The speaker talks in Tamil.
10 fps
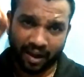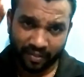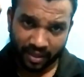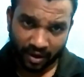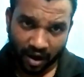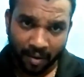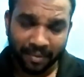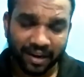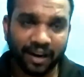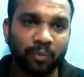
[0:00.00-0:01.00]
அந்த
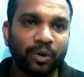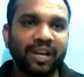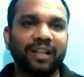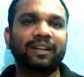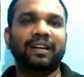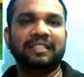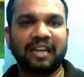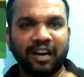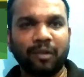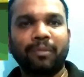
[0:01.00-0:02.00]
ஆமையினால் முடியாதுன்னு நினச்ச
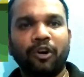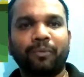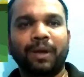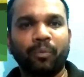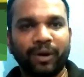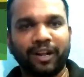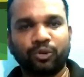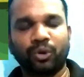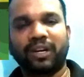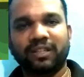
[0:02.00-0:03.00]
அகம்பாவம் தான் முயலை
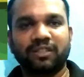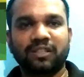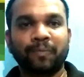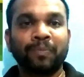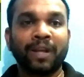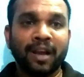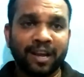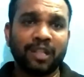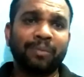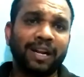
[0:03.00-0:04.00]
தோற்கடிச்சிச்சு
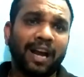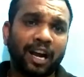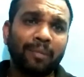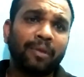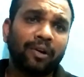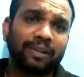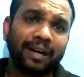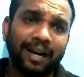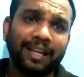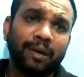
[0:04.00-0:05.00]
இது மாதிரி
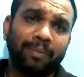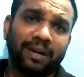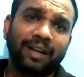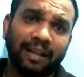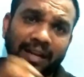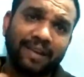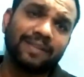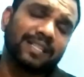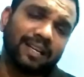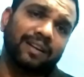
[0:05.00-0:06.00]
அகம்பாவதனால் அழிக்கப்பட்ட நிறைய
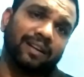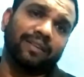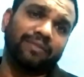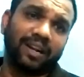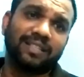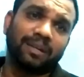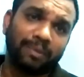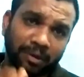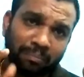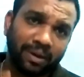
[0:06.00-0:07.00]
விஷயங்கள் இருக்குது ஃபார்
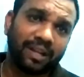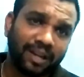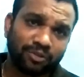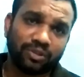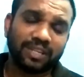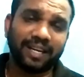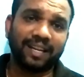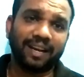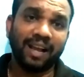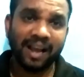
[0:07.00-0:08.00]
எக்ஸாம்பிள் இப்போ இருக்கிற
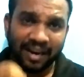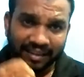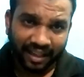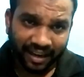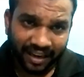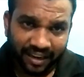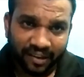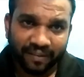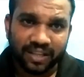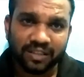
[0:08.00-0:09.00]
சொசைட்டியில் நிறைய
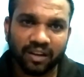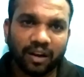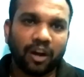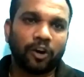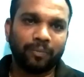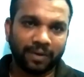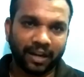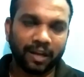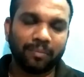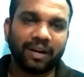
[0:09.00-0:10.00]
டிவர்ஸ்க்கு காரணம்
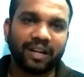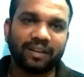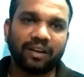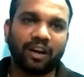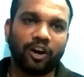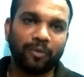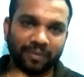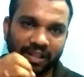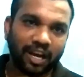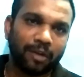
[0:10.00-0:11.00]
நிறைய மர்டருக்கு காரணம்
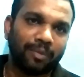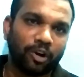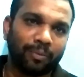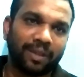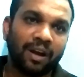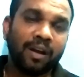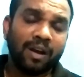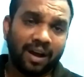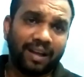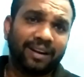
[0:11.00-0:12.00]
இந்த அகம்பாவம் தான்
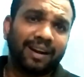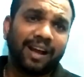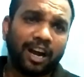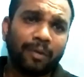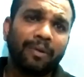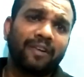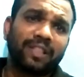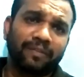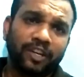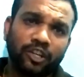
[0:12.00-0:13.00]
அதனால
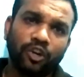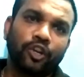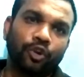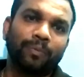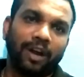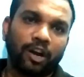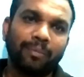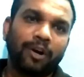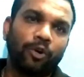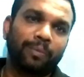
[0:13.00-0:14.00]
அகம்பாவத்தை விட்டொழிக்கணும்
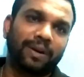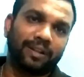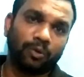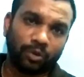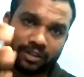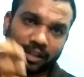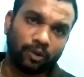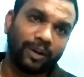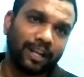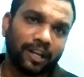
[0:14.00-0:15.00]
அகம்பாவம்ன்றது
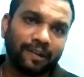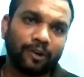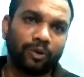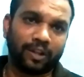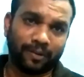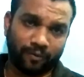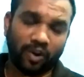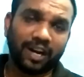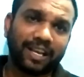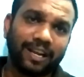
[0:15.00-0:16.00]
ஒருத்தனைக்குள்ள இருக்கவே கூடாது
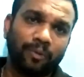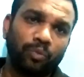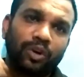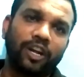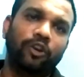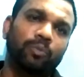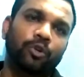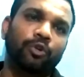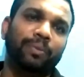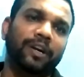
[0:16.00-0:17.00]
வாழ்க்கையில முன்னேறணும்னு
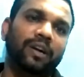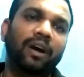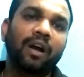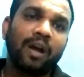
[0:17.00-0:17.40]
முடிவு பண்ணிட்டா